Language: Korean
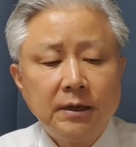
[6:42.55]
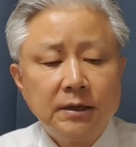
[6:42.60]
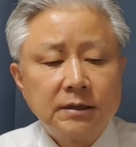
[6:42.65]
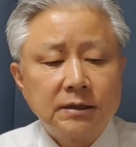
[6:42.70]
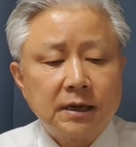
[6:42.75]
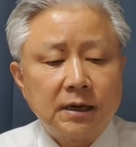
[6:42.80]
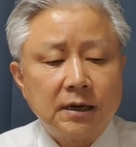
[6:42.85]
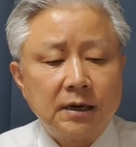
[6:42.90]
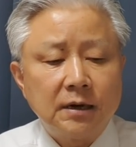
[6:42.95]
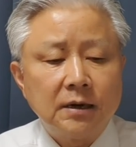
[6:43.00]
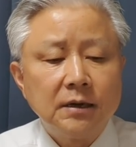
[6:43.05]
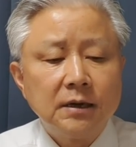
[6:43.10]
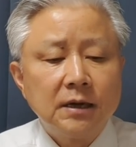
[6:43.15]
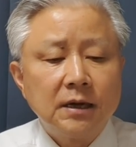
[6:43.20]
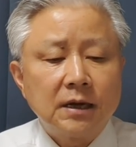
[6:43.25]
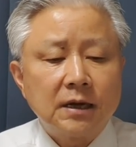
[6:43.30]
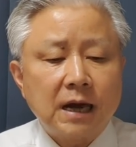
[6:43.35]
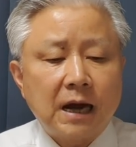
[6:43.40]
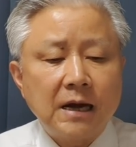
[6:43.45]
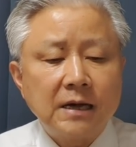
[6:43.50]
자,
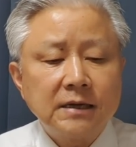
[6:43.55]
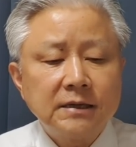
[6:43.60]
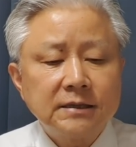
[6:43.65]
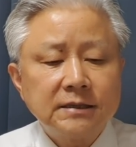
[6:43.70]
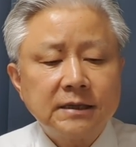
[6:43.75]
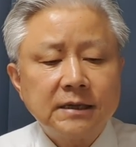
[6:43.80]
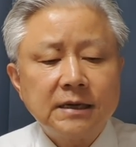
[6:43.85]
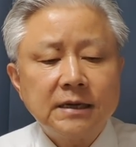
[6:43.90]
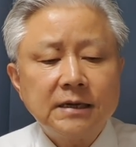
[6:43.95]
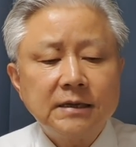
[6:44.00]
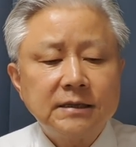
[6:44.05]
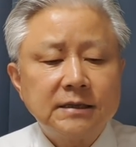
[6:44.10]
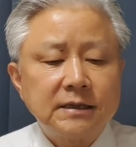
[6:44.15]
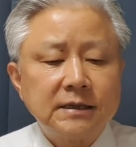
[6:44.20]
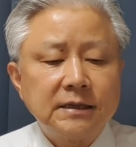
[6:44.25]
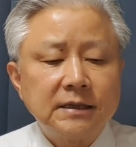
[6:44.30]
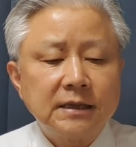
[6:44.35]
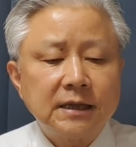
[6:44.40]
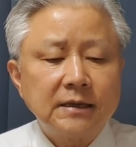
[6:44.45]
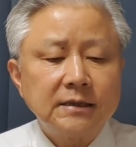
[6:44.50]
강제
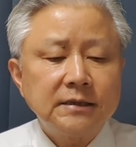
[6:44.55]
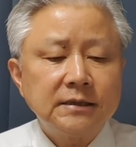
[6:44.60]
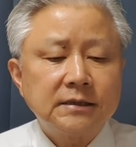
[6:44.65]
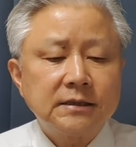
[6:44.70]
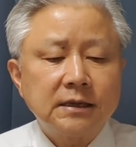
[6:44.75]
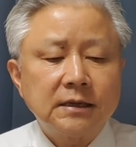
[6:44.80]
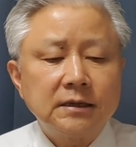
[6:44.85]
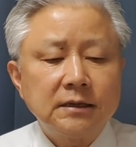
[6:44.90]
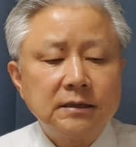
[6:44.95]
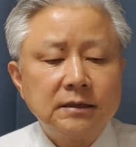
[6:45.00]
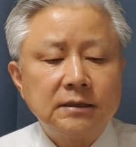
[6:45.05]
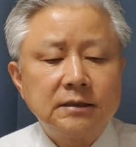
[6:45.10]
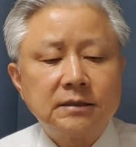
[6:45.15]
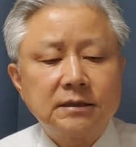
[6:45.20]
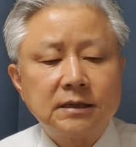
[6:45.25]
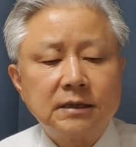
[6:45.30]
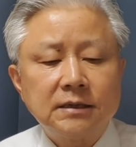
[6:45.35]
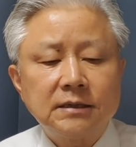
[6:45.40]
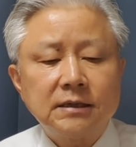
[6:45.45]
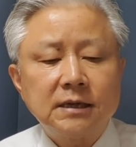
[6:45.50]
진단 절,
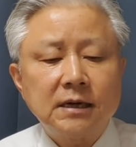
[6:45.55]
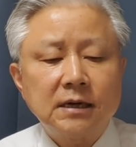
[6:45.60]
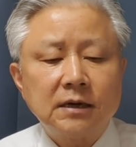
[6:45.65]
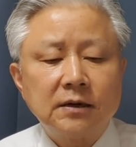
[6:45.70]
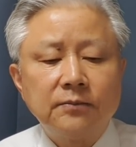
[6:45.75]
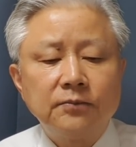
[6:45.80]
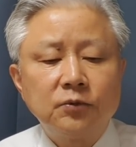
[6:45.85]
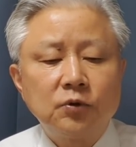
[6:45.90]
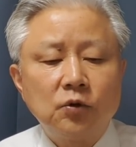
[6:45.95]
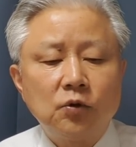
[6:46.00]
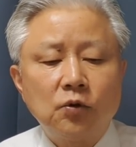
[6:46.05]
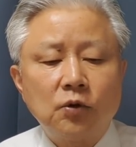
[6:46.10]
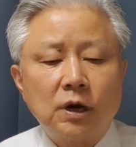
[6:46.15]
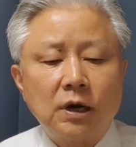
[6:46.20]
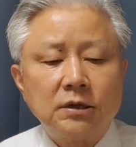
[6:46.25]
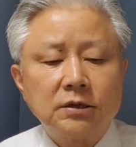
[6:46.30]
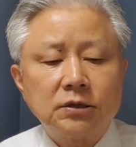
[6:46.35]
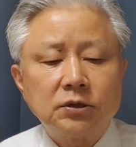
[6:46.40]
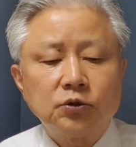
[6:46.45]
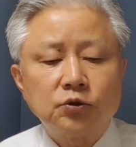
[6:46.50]
절차 검토
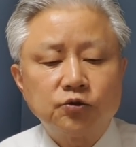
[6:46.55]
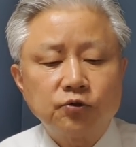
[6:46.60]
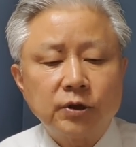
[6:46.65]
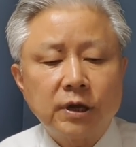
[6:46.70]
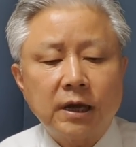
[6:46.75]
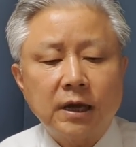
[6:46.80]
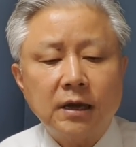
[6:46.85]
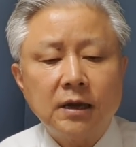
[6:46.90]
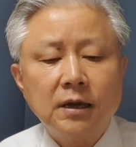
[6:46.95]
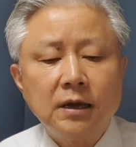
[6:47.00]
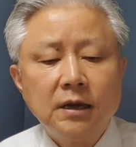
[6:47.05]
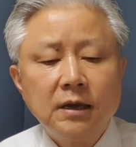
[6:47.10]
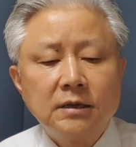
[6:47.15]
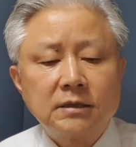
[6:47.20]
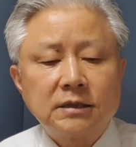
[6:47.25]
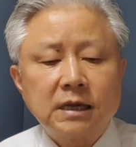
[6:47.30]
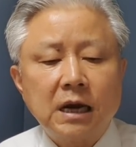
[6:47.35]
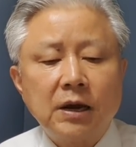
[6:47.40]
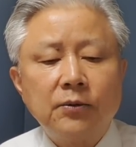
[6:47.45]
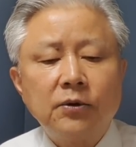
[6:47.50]
과정 중에
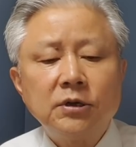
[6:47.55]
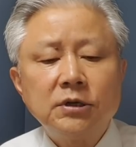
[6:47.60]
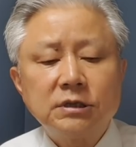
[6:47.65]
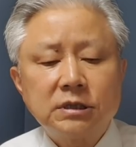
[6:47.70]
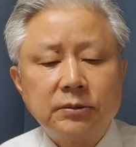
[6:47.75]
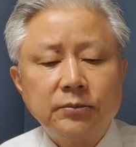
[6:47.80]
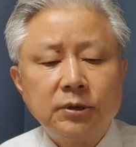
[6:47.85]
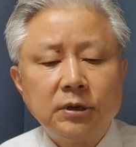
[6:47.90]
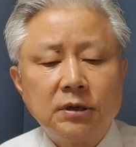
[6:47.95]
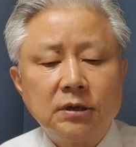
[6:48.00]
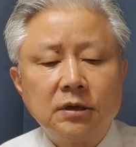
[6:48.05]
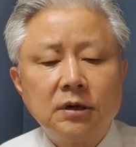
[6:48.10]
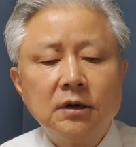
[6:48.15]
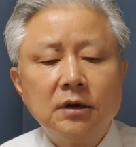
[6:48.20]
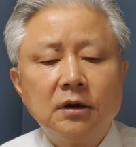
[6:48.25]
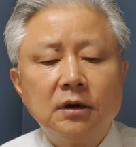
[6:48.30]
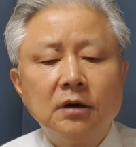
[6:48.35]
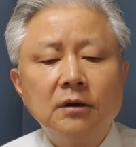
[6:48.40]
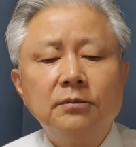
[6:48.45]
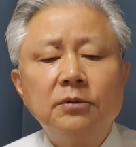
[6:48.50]
4월 10일
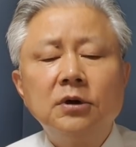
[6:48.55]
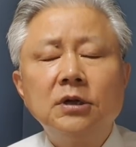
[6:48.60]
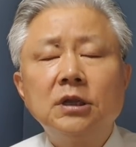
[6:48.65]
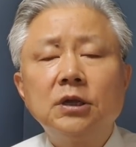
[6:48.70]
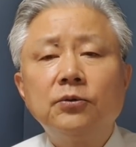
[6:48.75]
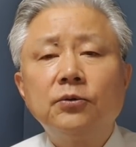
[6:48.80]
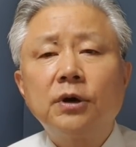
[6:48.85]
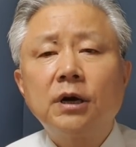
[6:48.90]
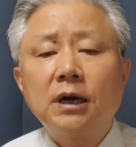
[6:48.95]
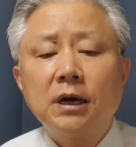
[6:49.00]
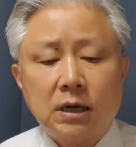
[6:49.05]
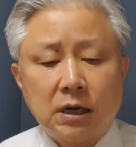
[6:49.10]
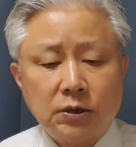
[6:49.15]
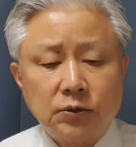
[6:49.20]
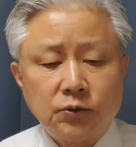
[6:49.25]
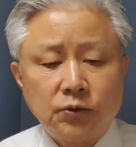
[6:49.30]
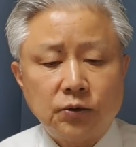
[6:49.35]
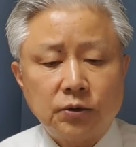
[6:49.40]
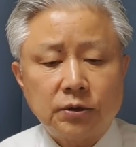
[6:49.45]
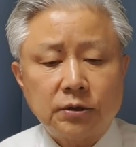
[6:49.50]
어머니와
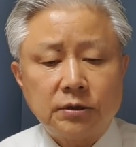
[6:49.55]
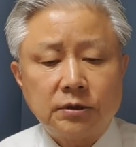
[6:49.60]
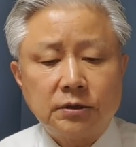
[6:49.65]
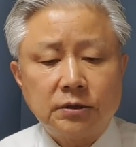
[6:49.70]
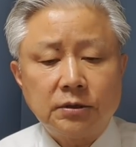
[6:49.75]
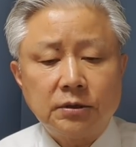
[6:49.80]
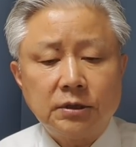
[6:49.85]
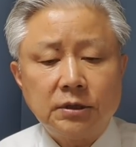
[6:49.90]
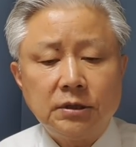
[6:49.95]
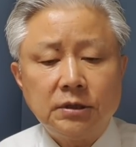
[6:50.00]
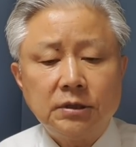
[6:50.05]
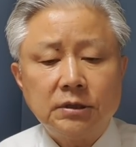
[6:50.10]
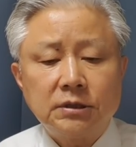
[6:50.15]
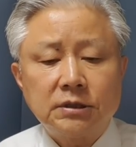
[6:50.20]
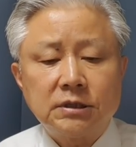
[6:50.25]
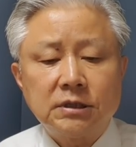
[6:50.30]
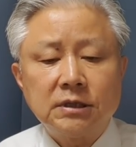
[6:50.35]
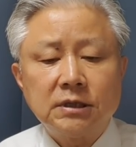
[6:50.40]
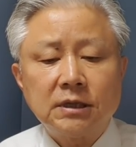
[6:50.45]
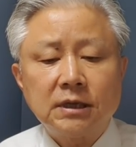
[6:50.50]
가족들이
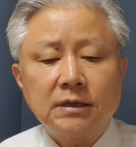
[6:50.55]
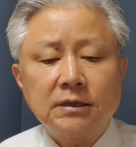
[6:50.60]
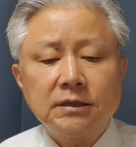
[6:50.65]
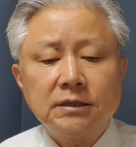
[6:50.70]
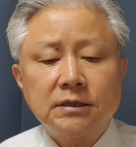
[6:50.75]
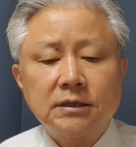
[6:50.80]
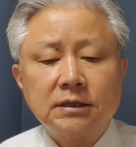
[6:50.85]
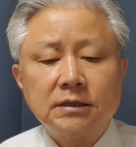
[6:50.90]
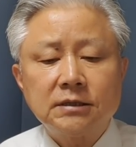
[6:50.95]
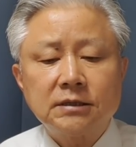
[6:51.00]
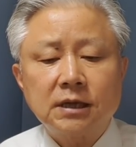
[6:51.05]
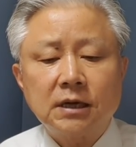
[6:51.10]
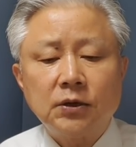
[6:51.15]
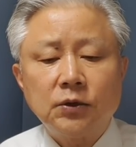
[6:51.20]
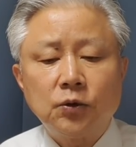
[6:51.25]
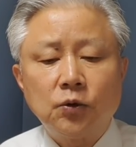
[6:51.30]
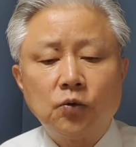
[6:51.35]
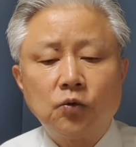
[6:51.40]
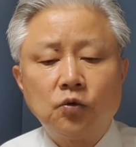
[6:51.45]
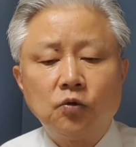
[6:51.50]
진단 절차
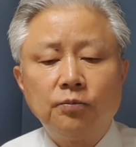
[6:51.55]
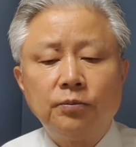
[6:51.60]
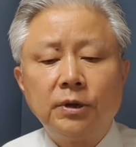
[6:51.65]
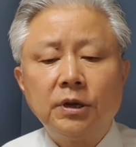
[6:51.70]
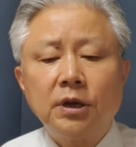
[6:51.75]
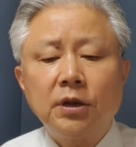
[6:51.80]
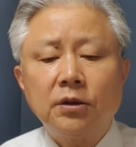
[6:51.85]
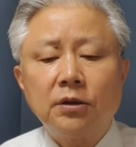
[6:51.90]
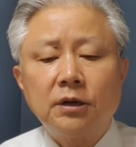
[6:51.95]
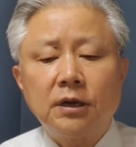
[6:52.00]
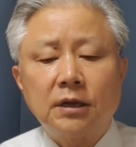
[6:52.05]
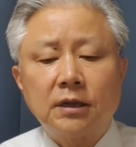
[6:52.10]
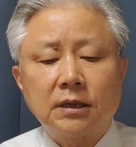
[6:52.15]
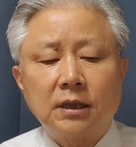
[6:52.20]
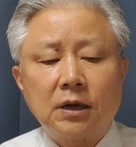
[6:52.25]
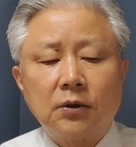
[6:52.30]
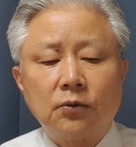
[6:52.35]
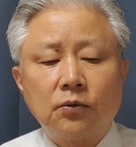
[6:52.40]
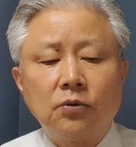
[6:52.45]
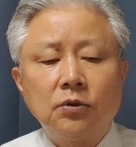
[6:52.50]
요구 민원을
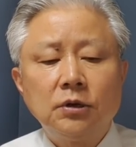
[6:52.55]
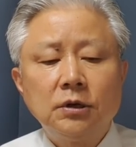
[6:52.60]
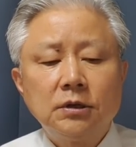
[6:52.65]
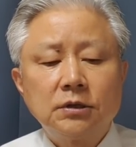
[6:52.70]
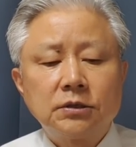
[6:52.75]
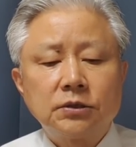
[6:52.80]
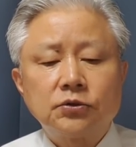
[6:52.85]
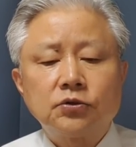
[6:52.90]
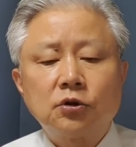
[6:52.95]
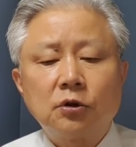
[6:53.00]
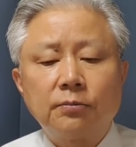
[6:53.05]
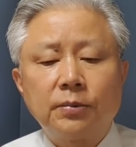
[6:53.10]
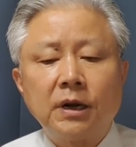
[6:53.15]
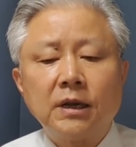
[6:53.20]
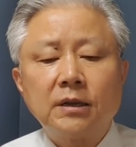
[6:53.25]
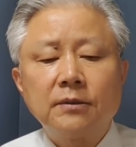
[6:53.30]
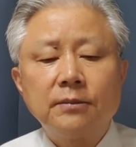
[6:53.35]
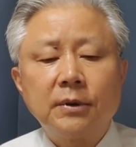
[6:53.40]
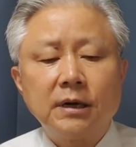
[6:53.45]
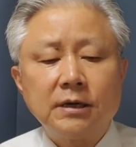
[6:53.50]
했다고 스스로
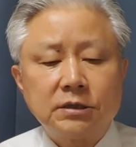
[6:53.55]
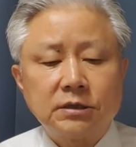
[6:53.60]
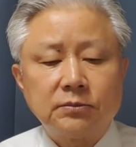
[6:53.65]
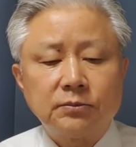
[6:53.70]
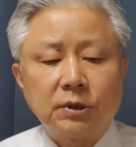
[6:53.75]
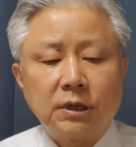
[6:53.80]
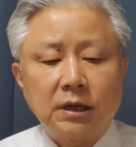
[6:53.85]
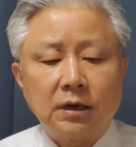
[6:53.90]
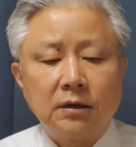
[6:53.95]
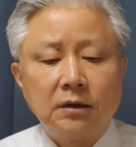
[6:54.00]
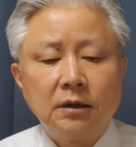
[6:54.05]
밝힌 바가 있습니다.